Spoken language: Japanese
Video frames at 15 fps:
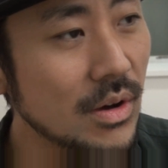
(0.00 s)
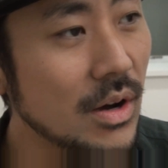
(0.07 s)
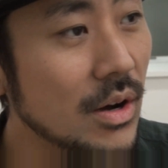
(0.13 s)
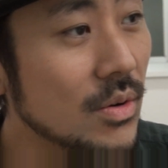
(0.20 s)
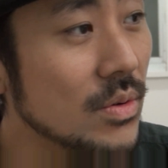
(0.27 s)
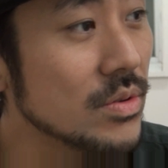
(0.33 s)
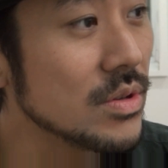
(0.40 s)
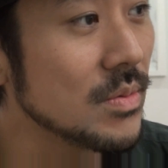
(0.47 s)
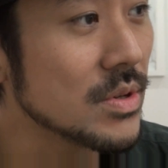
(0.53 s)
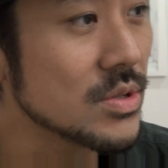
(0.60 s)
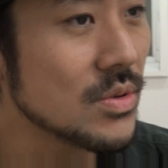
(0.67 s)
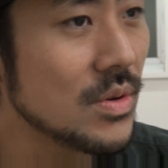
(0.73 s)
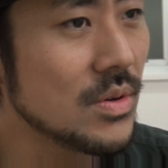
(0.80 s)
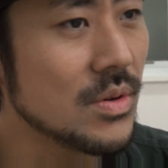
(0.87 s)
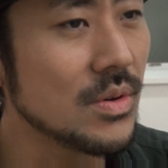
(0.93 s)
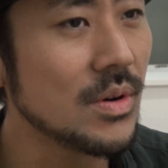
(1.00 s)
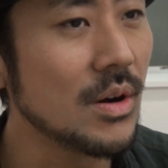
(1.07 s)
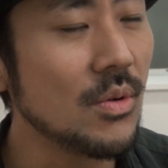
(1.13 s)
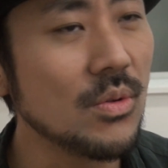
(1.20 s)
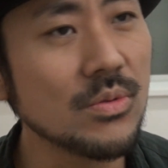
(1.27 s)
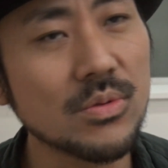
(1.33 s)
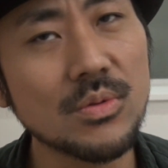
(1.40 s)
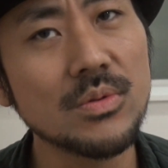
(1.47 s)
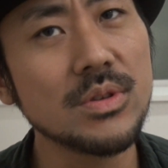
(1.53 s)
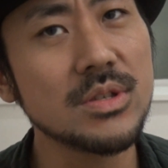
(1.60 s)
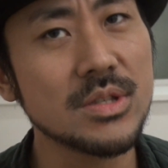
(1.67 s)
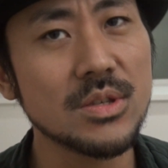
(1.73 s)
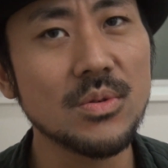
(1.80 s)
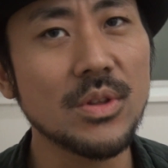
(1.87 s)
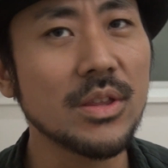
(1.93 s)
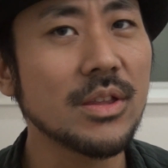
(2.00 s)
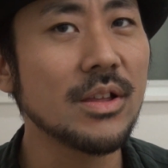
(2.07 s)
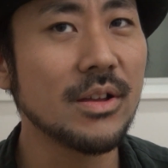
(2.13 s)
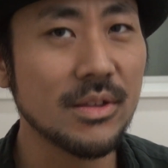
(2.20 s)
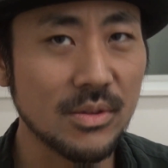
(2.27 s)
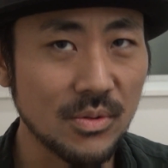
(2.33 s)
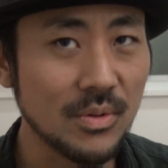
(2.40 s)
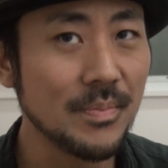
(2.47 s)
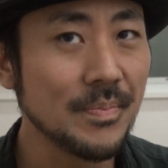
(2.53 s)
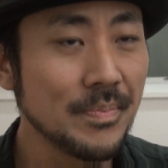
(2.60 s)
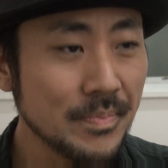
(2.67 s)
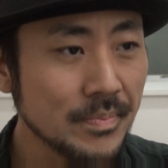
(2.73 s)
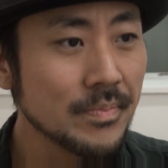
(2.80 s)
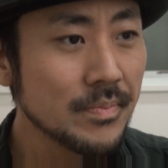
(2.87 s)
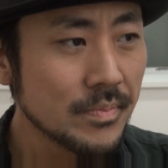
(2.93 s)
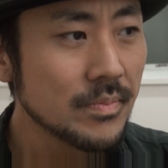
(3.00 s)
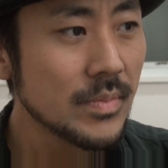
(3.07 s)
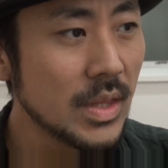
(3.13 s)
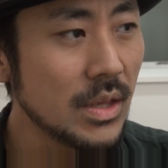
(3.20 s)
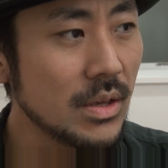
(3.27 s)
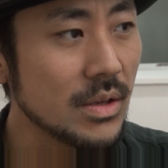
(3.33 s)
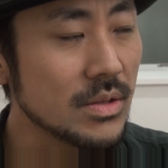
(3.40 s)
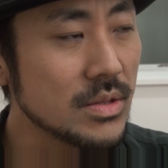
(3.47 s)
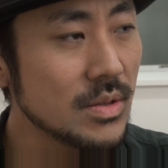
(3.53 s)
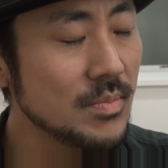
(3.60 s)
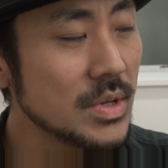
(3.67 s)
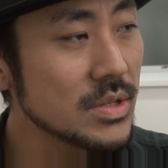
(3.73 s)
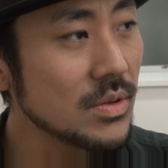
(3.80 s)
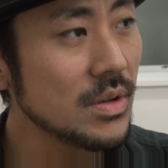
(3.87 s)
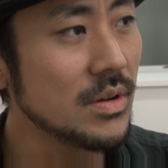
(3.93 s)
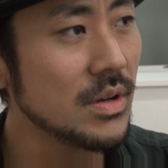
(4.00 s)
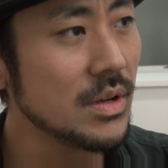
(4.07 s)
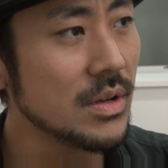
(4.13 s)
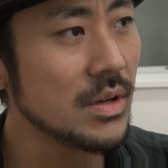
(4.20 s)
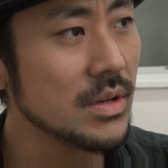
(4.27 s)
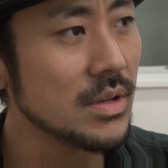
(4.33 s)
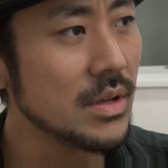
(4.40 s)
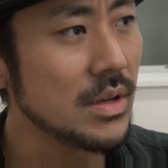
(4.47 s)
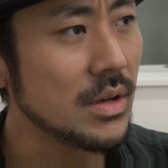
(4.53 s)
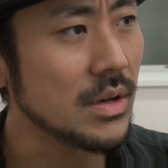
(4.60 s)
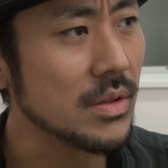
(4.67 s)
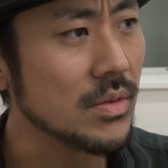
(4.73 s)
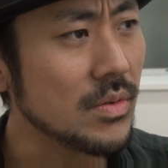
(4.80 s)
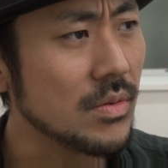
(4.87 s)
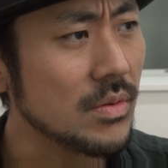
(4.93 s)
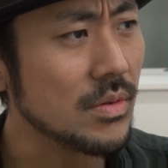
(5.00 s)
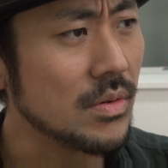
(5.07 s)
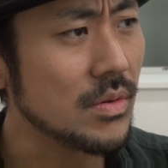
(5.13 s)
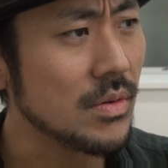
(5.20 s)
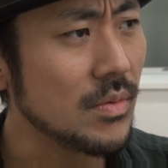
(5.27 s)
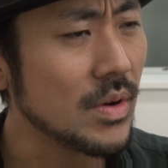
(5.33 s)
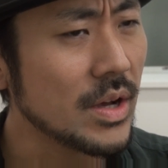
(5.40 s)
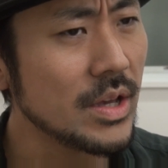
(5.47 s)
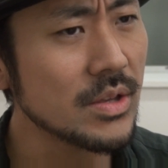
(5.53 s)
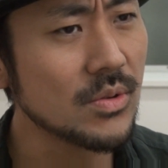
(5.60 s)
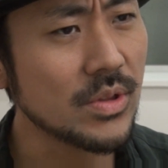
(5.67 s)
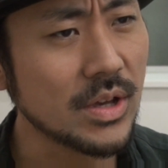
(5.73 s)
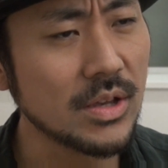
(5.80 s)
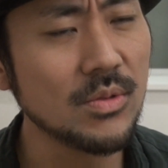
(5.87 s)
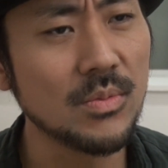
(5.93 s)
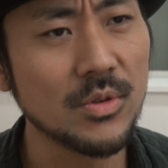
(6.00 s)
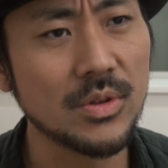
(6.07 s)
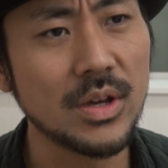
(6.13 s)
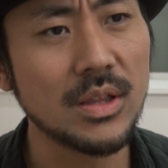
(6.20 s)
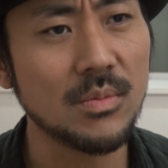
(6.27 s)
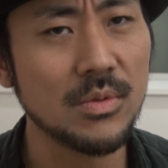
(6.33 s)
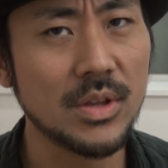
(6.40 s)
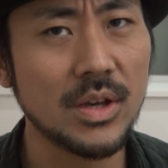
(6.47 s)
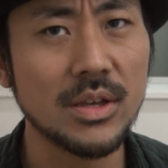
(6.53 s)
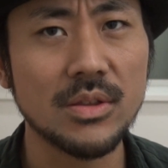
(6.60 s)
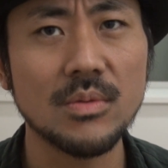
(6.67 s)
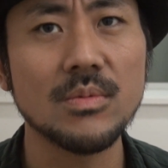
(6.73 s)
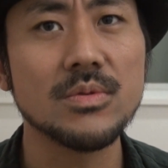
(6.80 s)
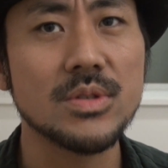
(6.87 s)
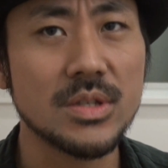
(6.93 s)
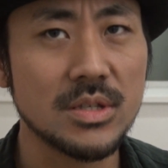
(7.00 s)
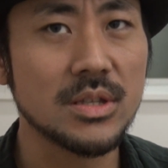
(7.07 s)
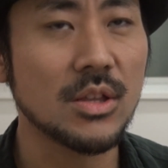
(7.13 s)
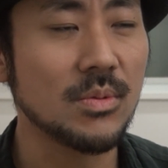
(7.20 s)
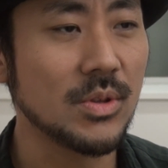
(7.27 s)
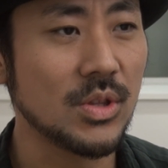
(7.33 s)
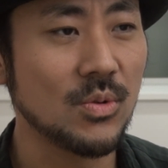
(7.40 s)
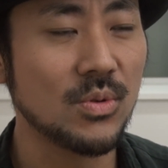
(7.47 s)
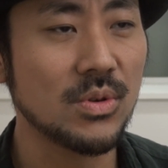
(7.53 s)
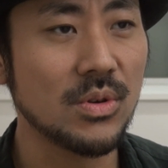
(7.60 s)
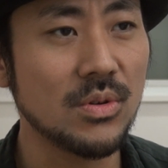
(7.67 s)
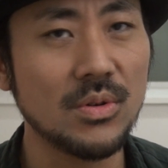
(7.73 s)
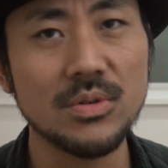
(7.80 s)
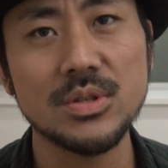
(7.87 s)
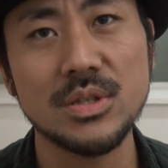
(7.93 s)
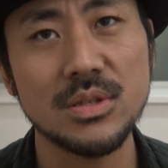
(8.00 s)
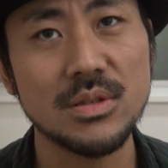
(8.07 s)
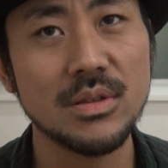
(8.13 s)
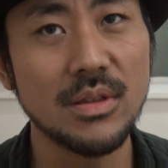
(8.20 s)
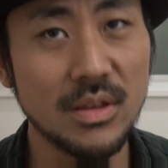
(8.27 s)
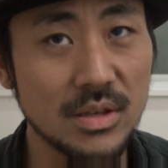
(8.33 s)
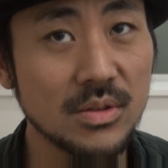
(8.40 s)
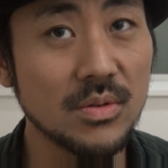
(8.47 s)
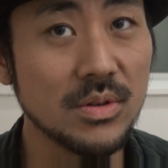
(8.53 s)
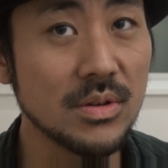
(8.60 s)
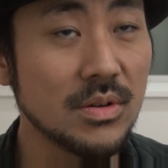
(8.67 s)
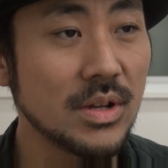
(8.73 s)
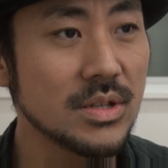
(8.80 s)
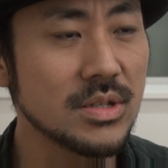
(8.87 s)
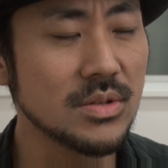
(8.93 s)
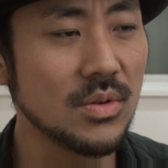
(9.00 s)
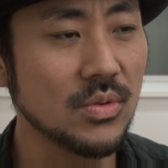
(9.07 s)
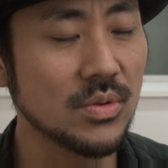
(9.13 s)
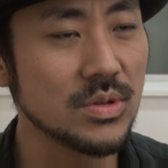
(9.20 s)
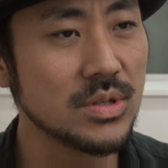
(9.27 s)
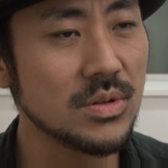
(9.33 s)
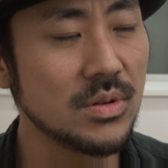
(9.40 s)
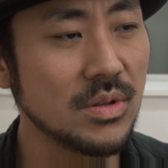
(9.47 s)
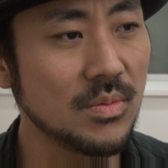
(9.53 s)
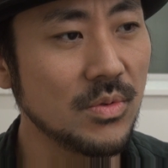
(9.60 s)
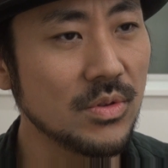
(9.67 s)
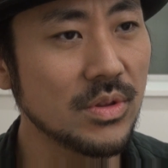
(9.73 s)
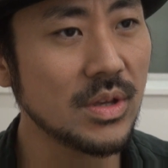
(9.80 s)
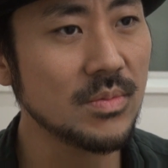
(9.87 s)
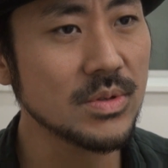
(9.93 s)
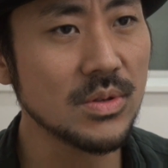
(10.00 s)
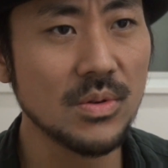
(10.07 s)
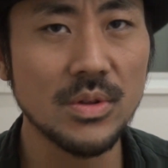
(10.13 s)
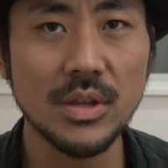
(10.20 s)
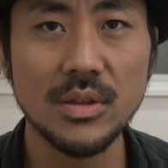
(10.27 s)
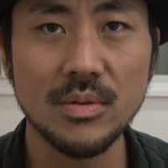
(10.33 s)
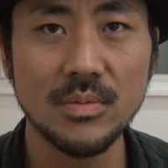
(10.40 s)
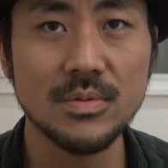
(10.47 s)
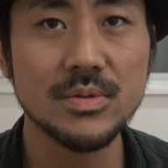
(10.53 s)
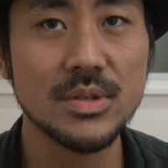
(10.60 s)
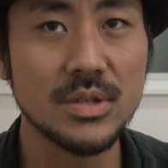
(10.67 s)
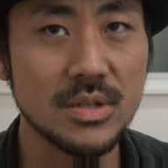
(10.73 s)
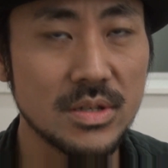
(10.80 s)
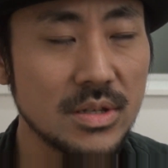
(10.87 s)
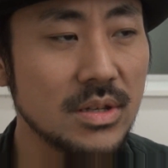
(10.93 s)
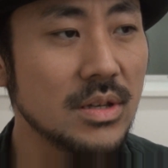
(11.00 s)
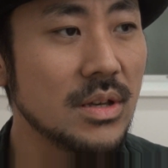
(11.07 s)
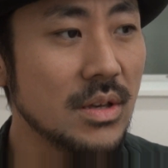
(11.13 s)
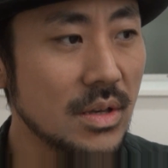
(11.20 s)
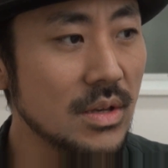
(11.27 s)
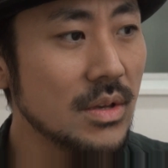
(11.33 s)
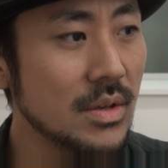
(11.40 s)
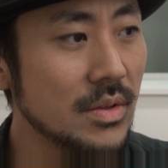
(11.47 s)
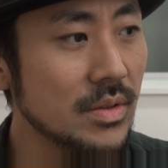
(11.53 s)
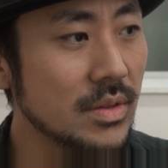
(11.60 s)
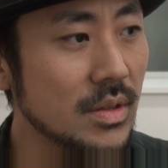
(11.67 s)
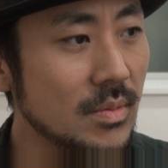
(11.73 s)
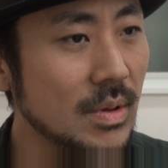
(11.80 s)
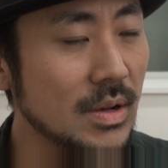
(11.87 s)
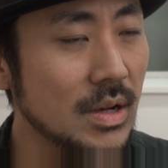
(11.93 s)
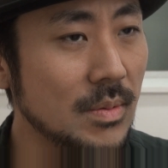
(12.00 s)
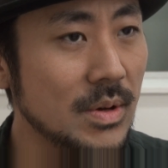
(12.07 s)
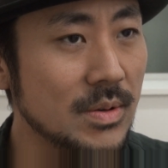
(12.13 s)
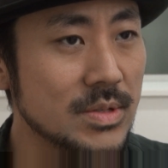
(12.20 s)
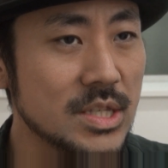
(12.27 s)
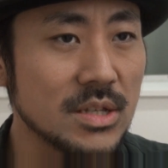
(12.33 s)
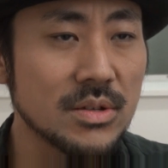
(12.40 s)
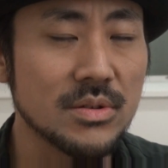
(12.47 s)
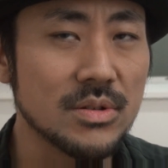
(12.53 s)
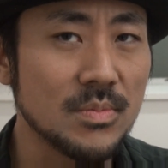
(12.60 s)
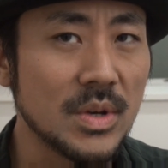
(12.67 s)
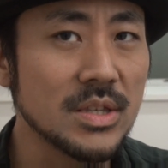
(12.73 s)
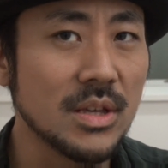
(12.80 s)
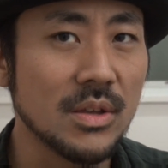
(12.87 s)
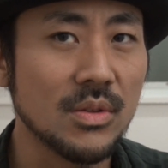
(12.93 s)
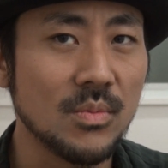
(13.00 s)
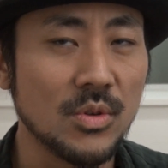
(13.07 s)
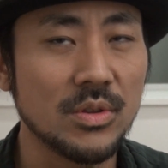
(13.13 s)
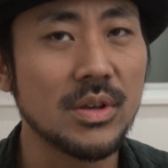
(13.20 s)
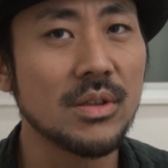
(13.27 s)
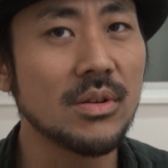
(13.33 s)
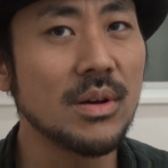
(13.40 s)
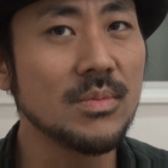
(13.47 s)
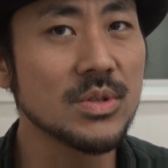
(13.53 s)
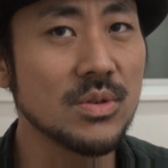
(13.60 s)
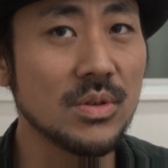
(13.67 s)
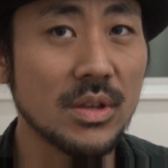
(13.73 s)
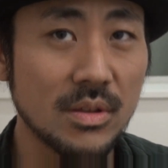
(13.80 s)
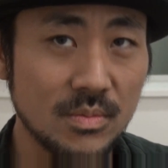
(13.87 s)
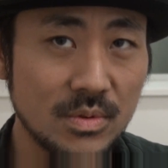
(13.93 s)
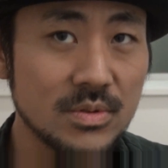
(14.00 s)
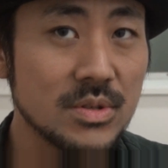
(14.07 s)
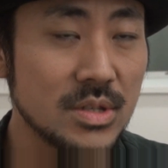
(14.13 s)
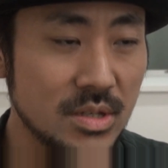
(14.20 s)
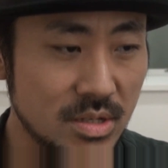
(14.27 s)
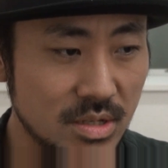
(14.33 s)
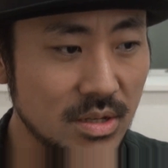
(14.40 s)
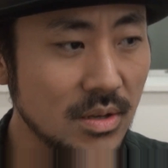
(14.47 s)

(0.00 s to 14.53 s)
あこういう居場所は本当に必要なんだなとで、まあ、それはあの若い子だけの問題でもないと思うし例えば独居老人で、ね、1人暮らしのお年寄りの問題もそうだと思うしなんかまあシングルマザーの問題とかもそうだと思うし